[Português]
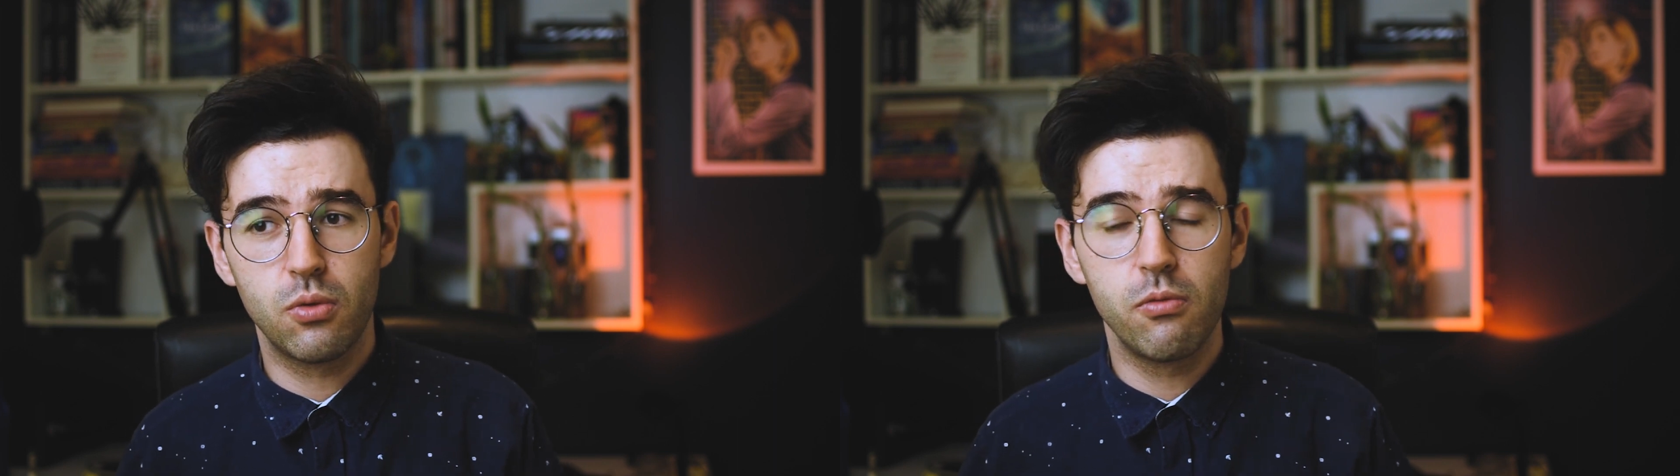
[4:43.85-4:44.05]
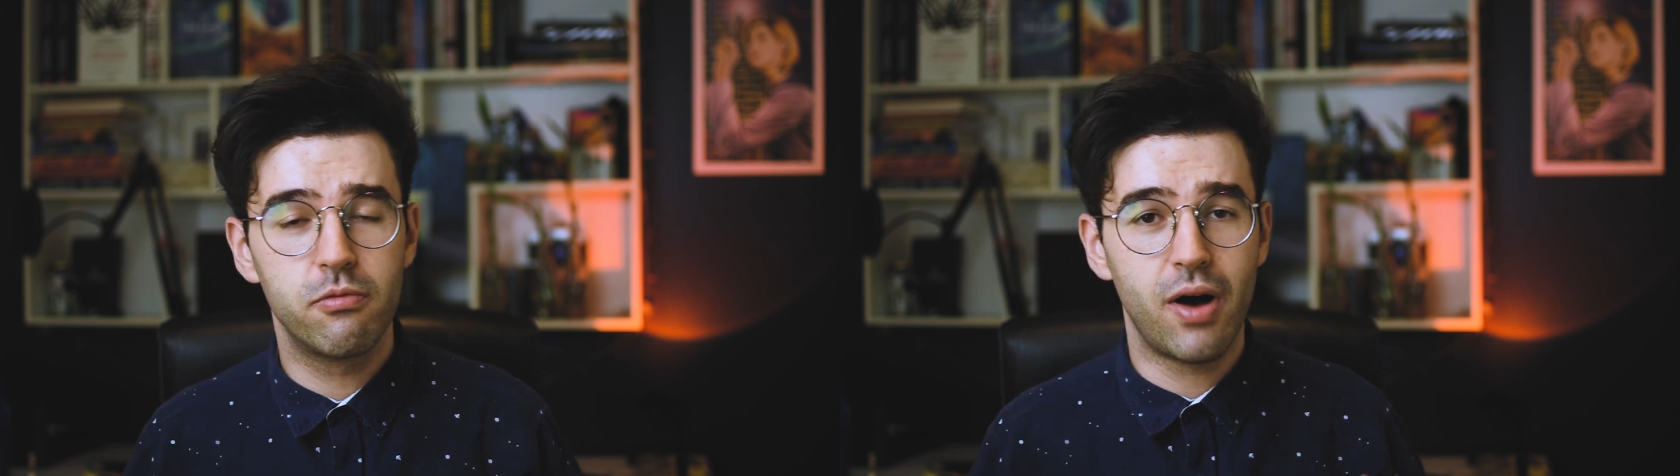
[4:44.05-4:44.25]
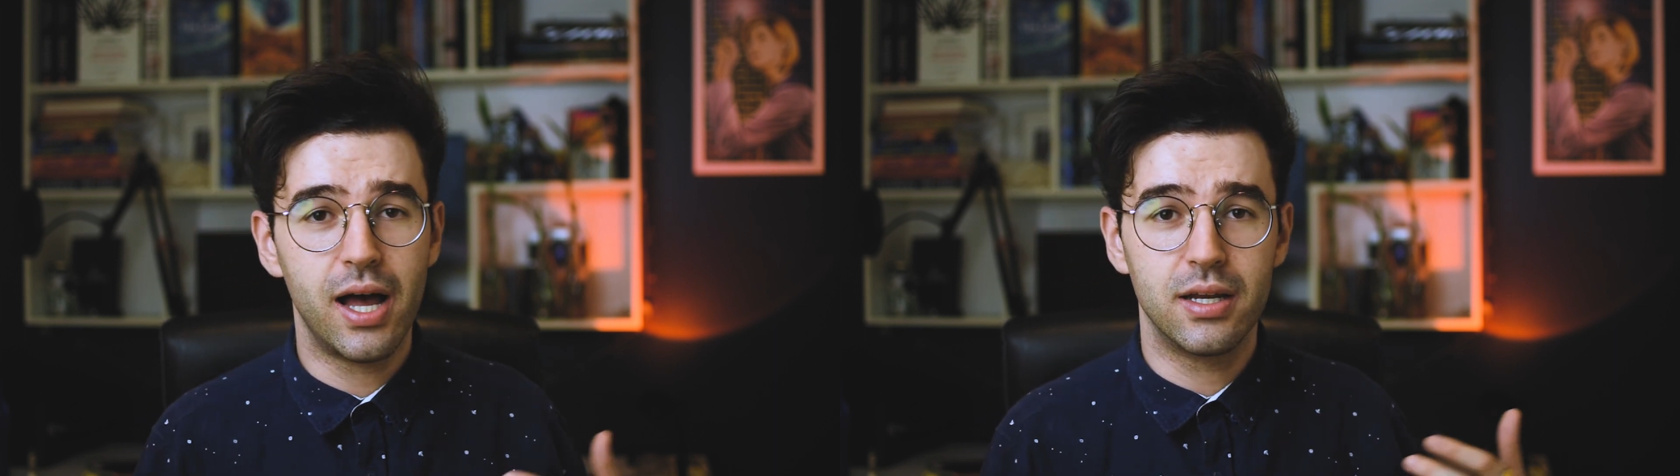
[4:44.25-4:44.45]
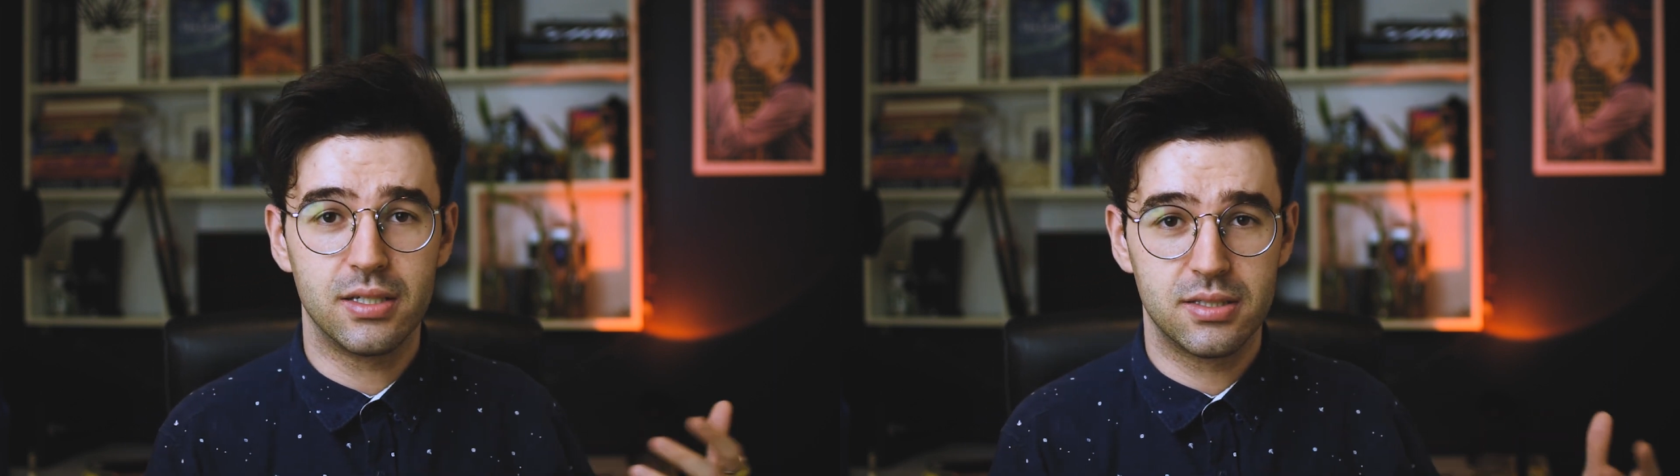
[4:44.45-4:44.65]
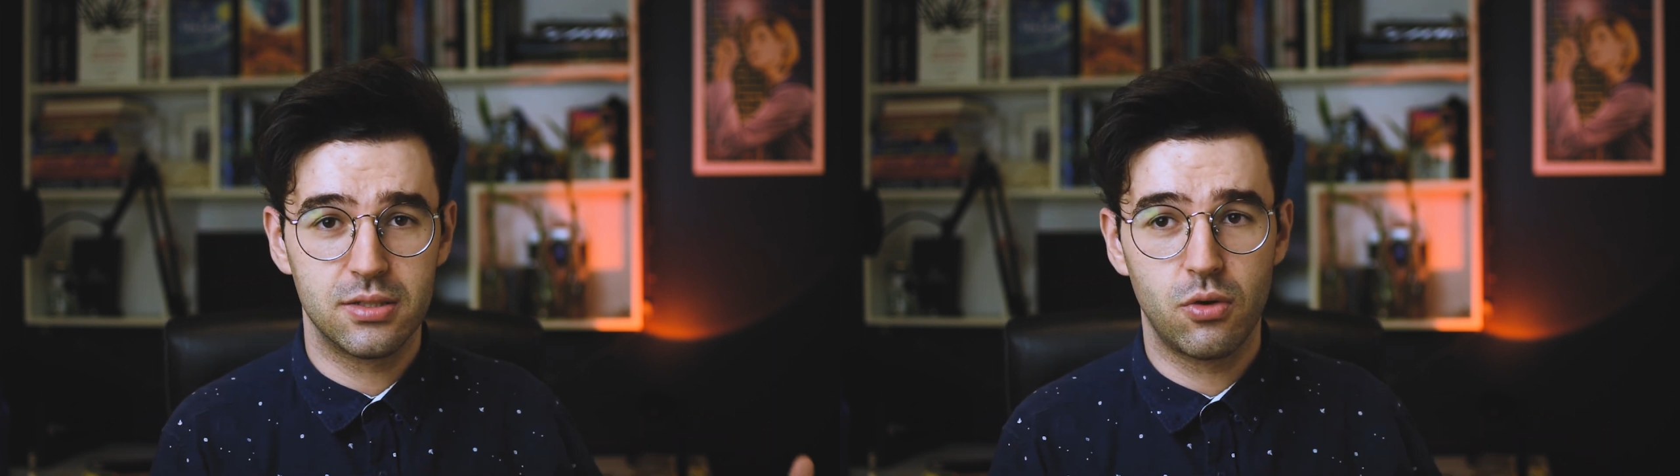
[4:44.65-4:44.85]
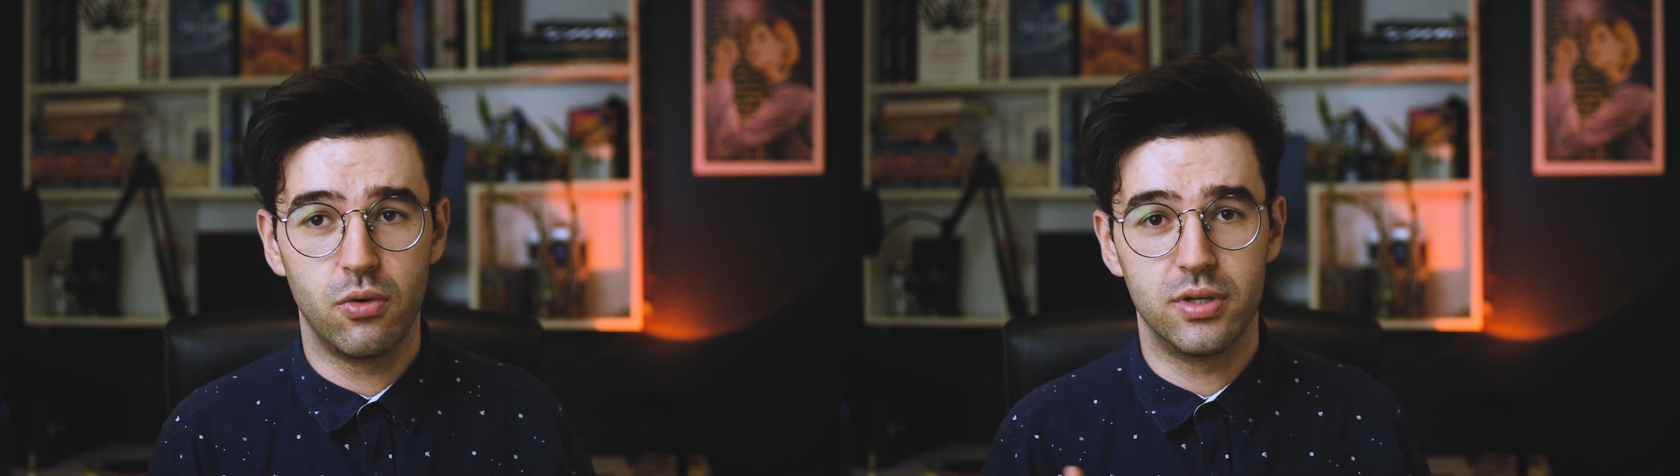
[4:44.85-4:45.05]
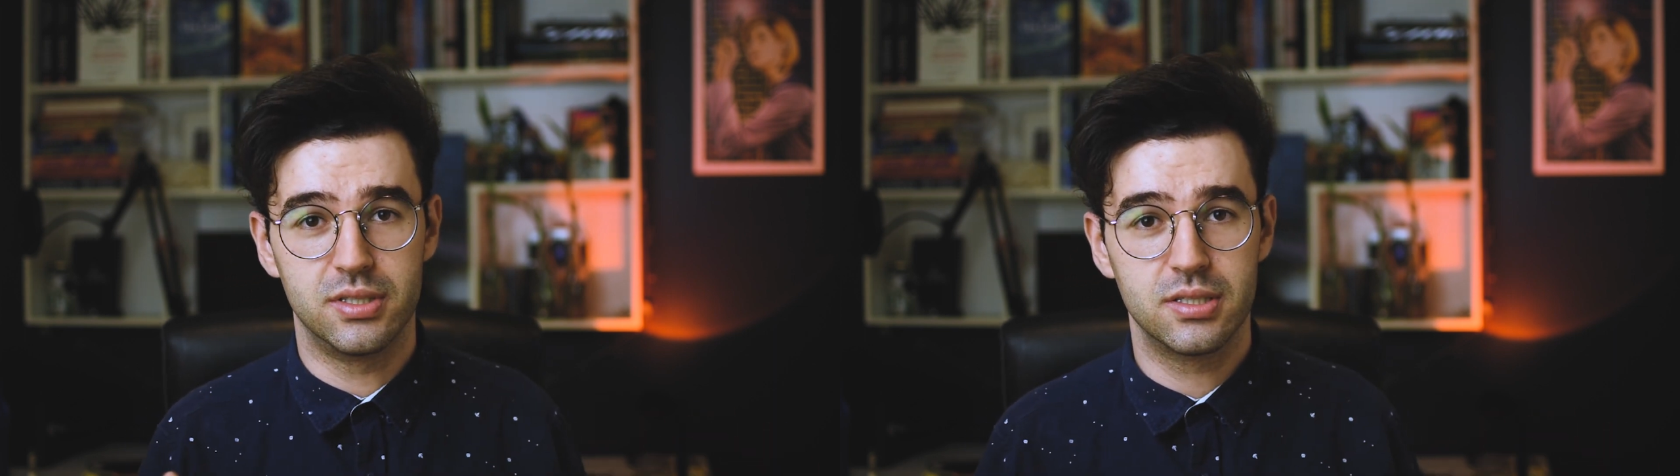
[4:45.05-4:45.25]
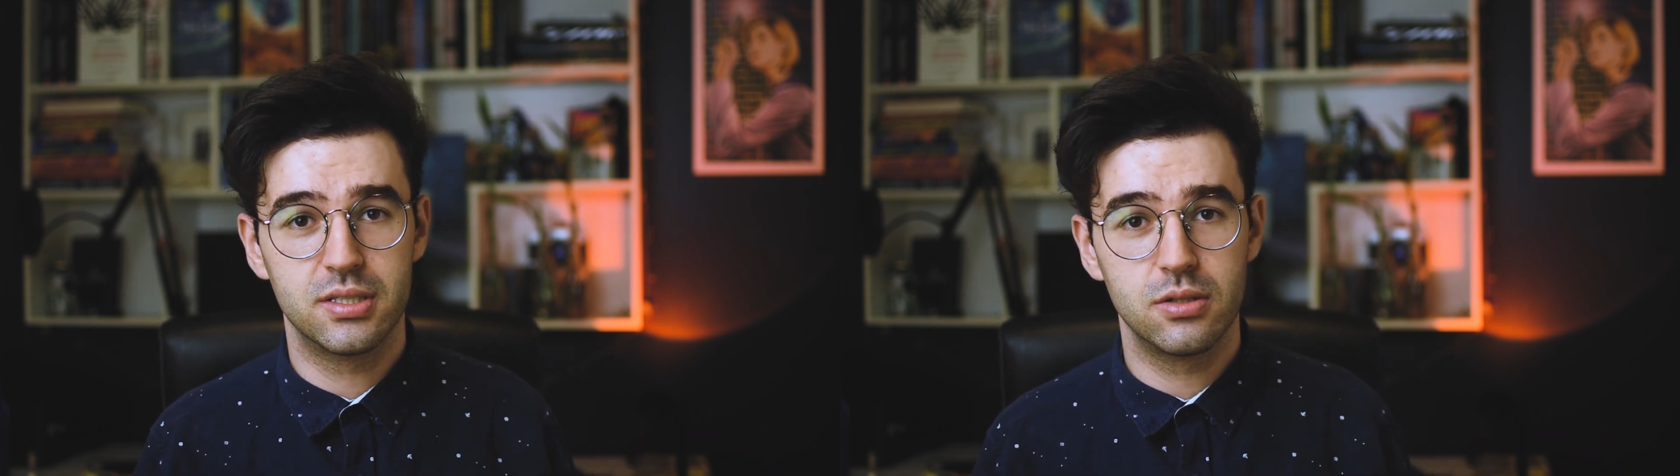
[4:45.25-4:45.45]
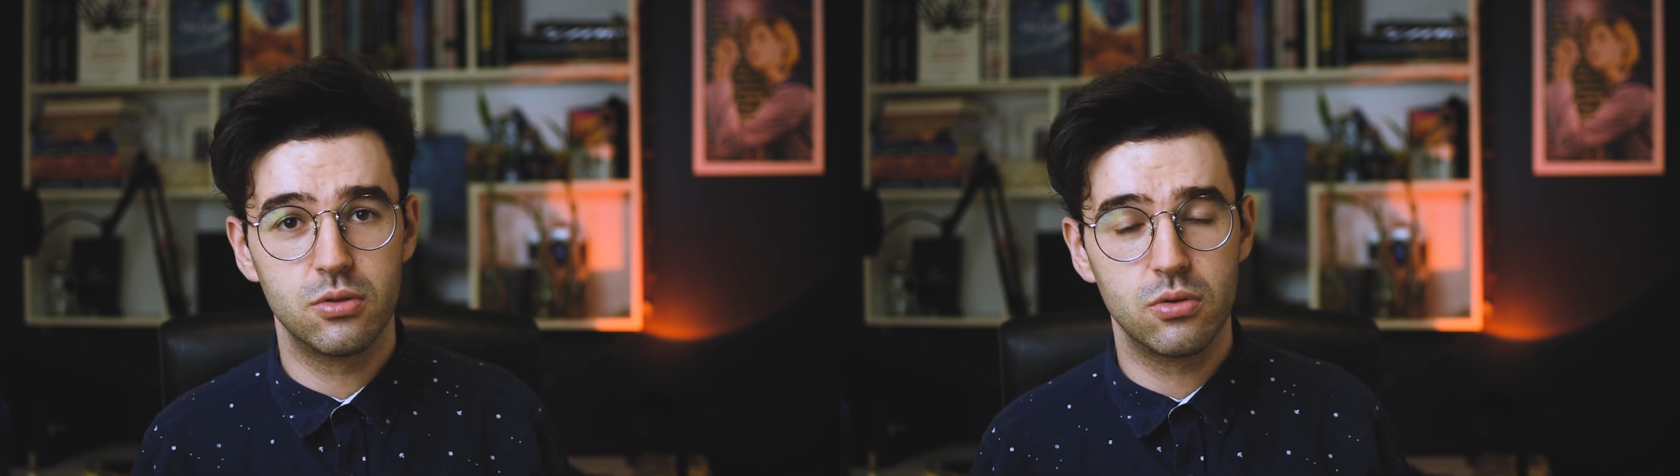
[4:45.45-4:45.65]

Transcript: com várias coisas.